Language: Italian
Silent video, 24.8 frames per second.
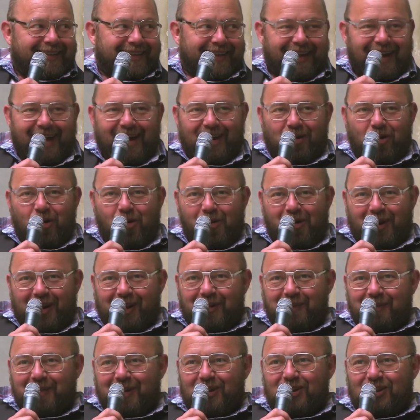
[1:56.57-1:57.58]

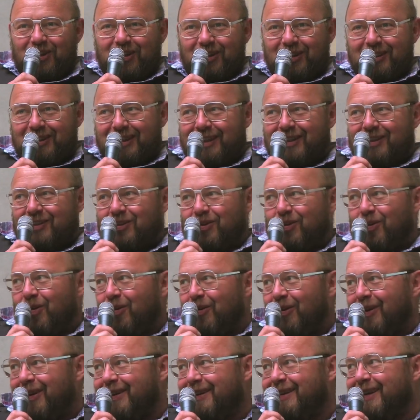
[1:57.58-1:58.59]

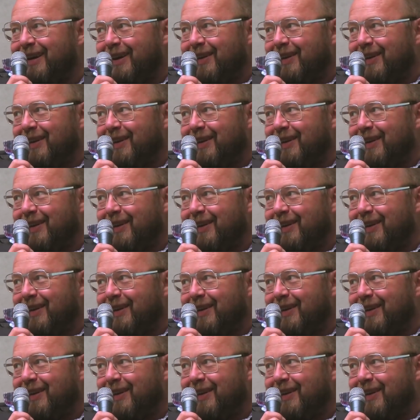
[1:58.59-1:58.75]
algoritmicizzazione